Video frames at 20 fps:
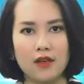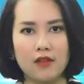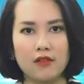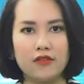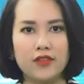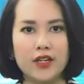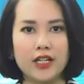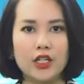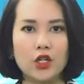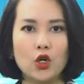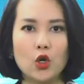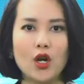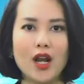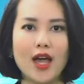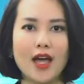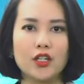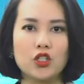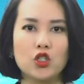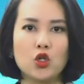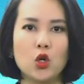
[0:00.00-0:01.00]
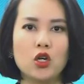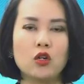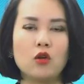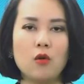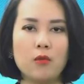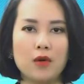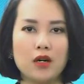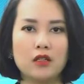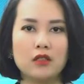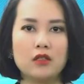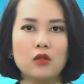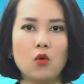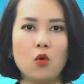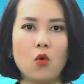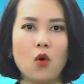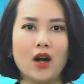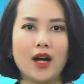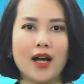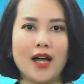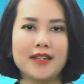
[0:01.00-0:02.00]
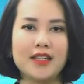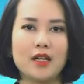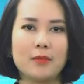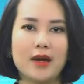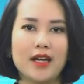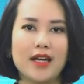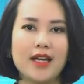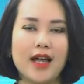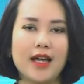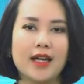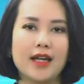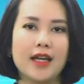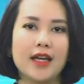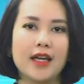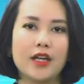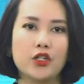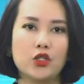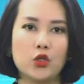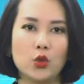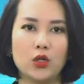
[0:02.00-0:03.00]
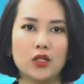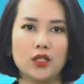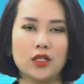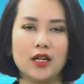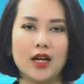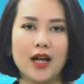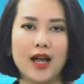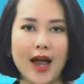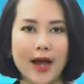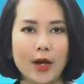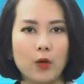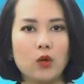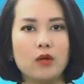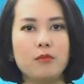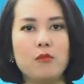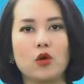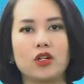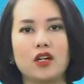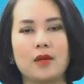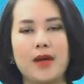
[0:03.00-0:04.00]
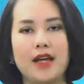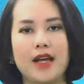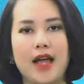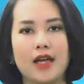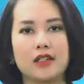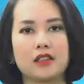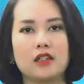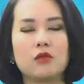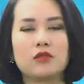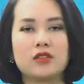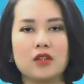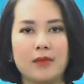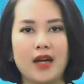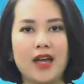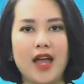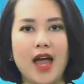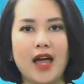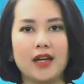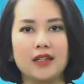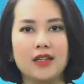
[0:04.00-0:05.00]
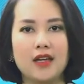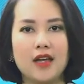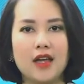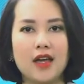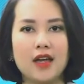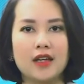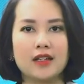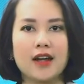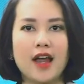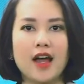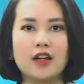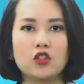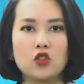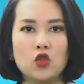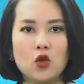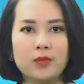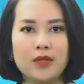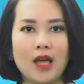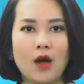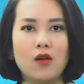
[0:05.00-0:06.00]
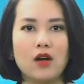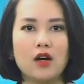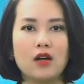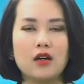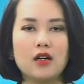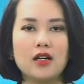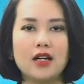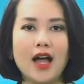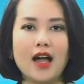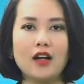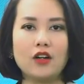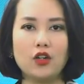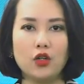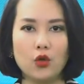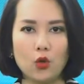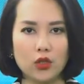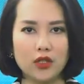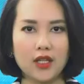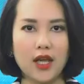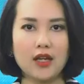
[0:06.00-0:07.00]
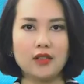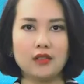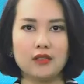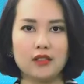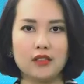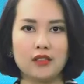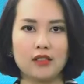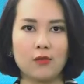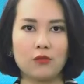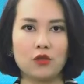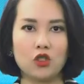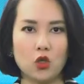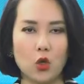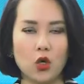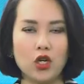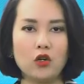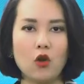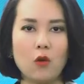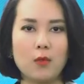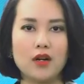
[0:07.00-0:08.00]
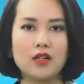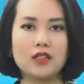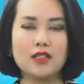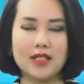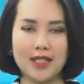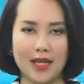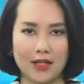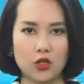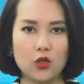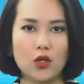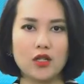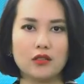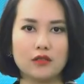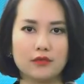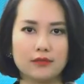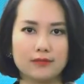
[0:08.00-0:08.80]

Việc nối lại chuỗi cung ứng của các nhà máy ngành nghề chủ lực ngay quý một năm hai nghìn không trăm hai mươi hai đang giúp tháo gỡ các nút thắt trong chuỗi cung ứng sản xuất.